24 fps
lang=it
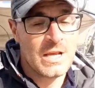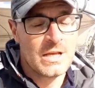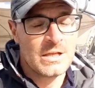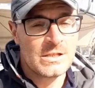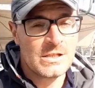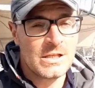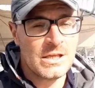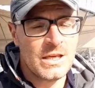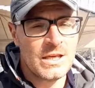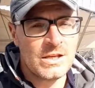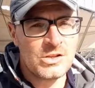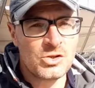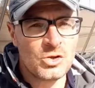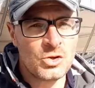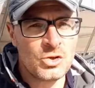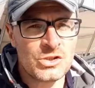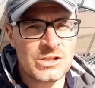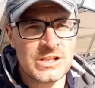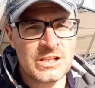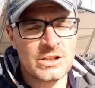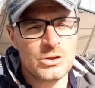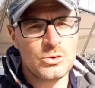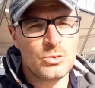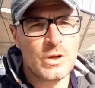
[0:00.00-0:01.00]
Sì, sono
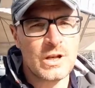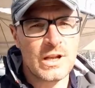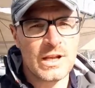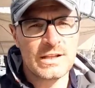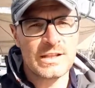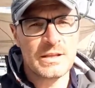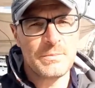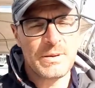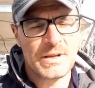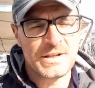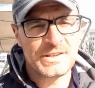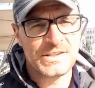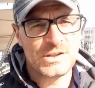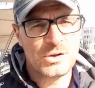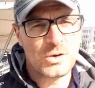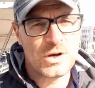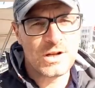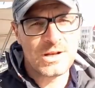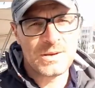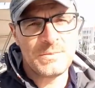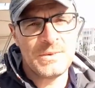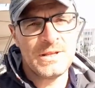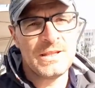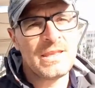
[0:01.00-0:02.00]
state due regate
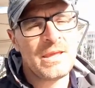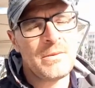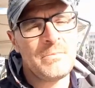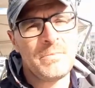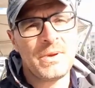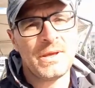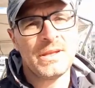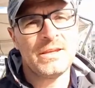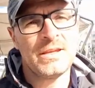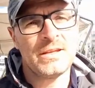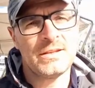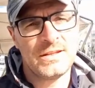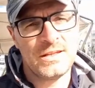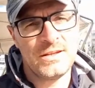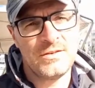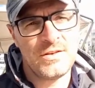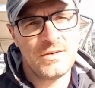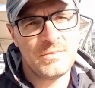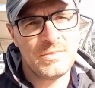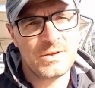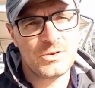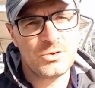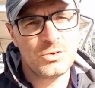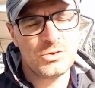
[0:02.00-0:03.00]
particolarmente
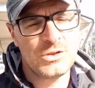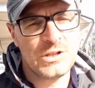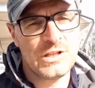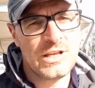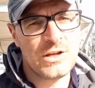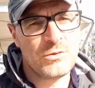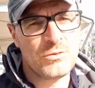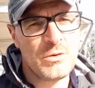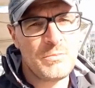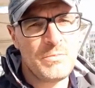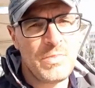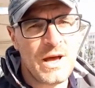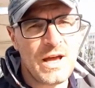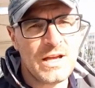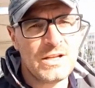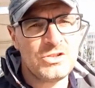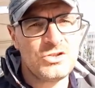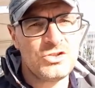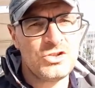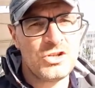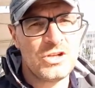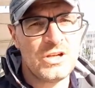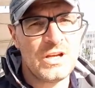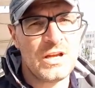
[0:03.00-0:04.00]
impegnative per tutti gli
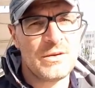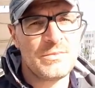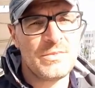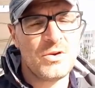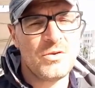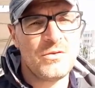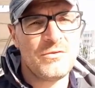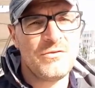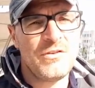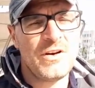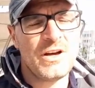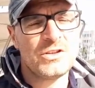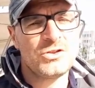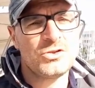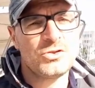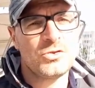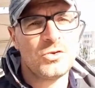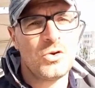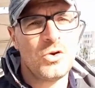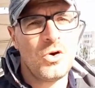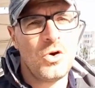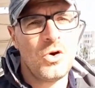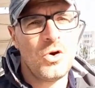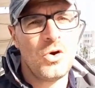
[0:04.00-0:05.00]
equipaggi, abbiamo
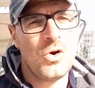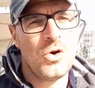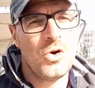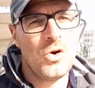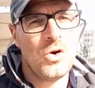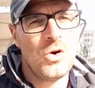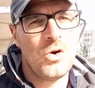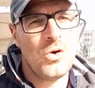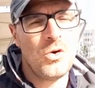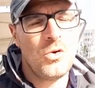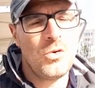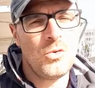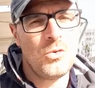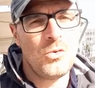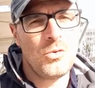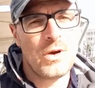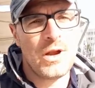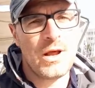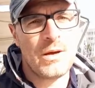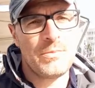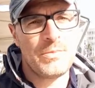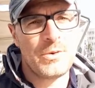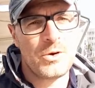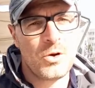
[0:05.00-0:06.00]
fatto
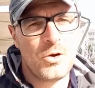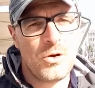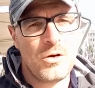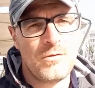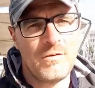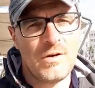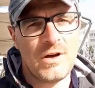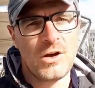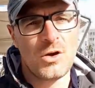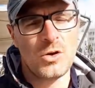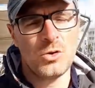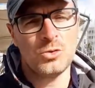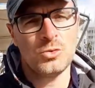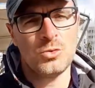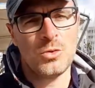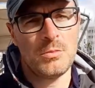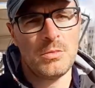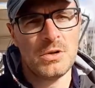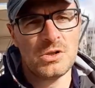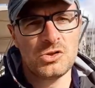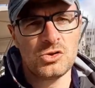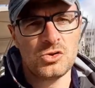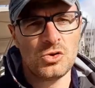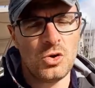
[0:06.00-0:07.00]
una prova con due
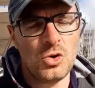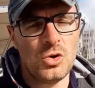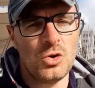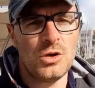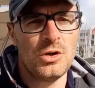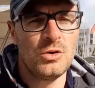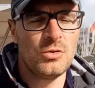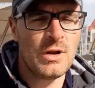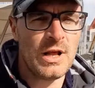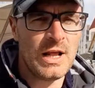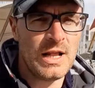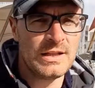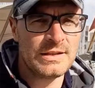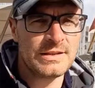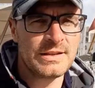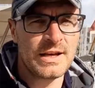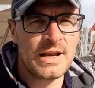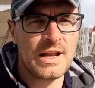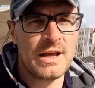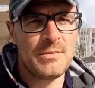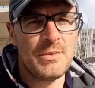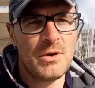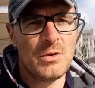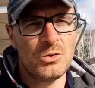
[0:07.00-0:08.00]
bastoni,
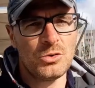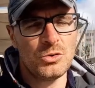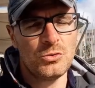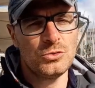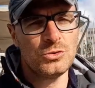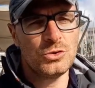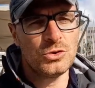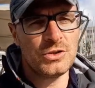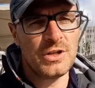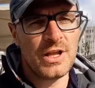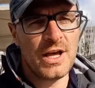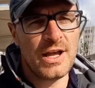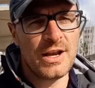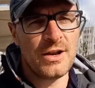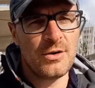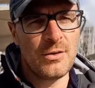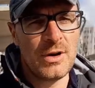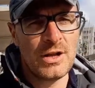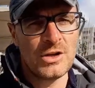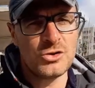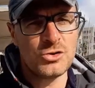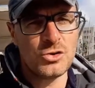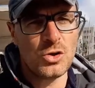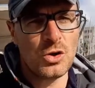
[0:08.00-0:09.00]
un'altra abbiamo dovuto dare
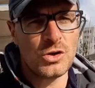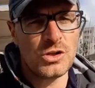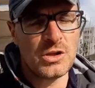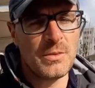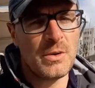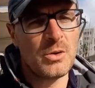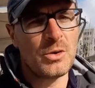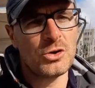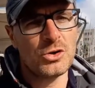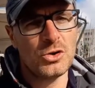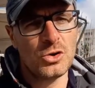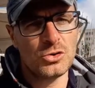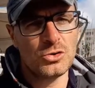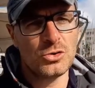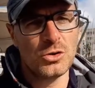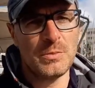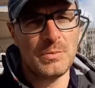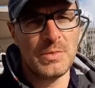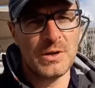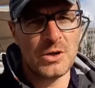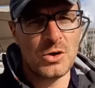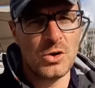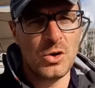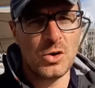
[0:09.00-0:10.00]
una short, abbiamo ridotto
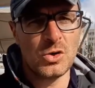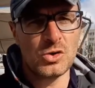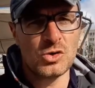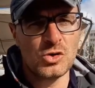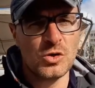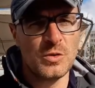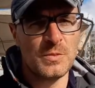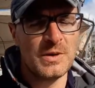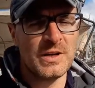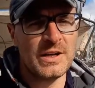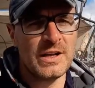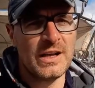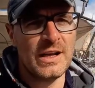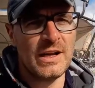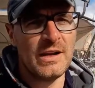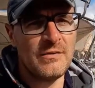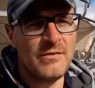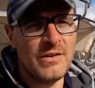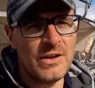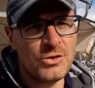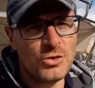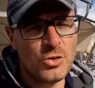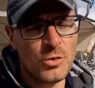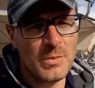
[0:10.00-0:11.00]
il percorso perché
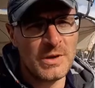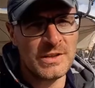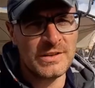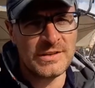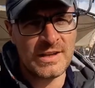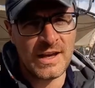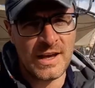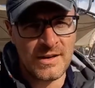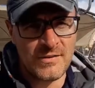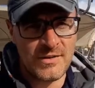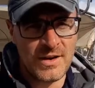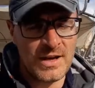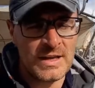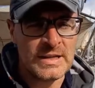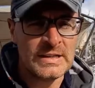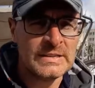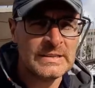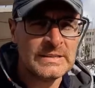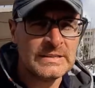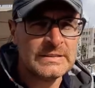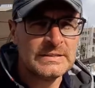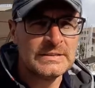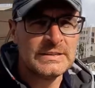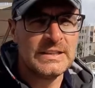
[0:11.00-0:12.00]
il vento aumentava,
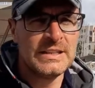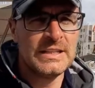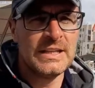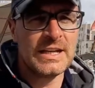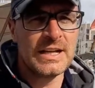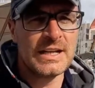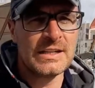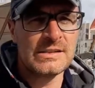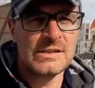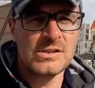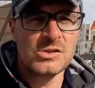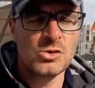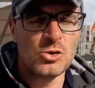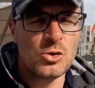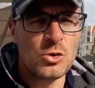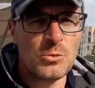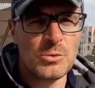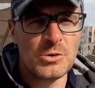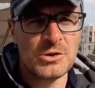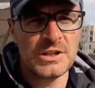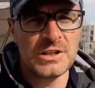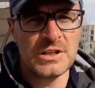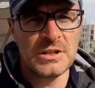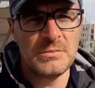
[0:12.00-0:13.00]
i ragazzi si sono
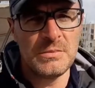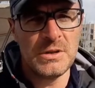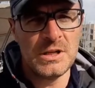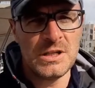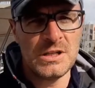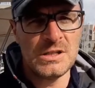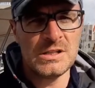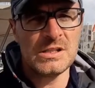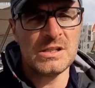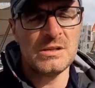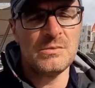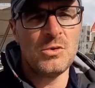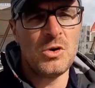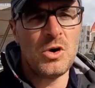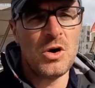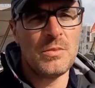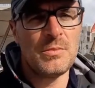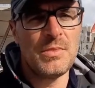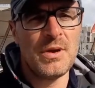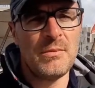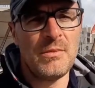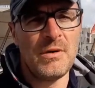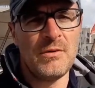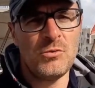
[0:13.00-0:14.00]
comportati benissimo,
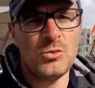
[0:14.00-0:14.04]
abbiamo